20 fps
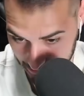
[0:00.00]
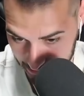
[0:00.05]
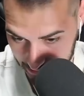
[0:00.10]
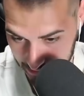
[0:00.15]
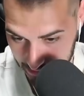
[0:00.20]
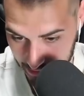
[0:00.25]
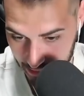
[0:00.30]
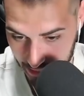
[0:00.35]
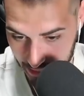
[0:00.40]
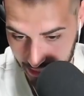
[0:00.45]

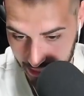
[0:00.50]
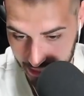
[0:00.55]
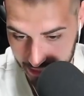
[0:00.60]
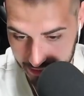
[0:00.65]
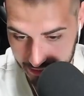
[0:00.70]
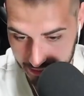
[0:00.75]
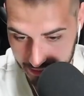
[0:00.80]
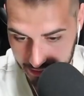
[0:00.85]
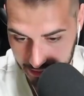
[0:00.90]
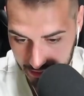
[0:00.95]

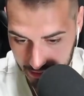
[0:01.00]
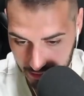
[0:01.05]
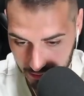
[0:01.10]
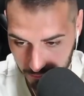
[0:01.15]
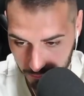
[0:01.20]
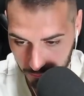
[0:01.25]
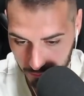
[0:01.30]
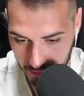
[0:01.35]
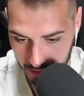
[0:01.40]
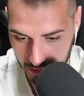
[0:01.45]
Ragazzi,
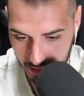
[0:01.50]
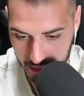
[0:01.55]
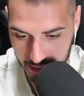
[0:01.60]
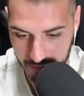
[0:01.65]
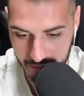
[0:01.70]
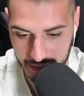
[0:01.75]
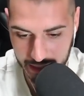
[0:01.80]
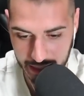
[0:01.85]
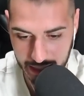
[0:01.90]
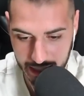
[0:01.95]

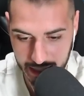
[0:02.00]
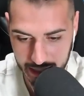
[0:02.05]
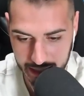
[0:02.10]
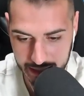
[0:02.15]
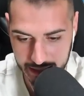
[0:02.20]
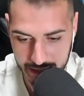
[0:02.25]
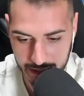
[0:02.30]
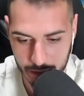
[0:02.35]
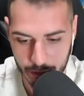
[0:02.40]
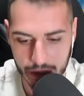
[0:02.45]
fidatevi dei
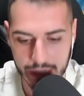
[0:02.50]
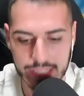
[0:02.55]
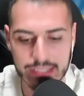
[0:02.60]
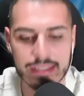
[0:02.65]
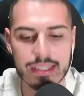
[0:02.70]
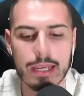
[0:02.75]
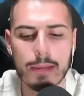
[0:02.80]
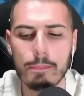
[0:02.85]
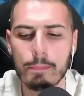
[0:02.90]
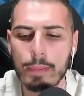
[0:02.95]
Grax che non è
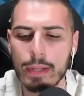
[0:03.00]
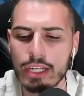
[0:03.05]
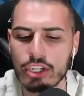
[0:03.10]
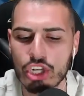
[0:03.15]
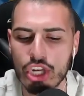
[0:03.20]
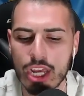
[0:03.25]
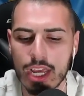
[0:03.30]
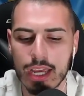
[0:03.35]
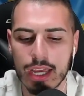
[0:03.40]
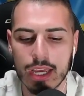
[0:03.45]

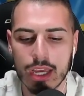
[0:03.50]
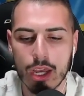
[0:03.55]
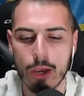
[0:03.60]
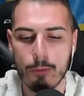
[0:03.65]
semplice...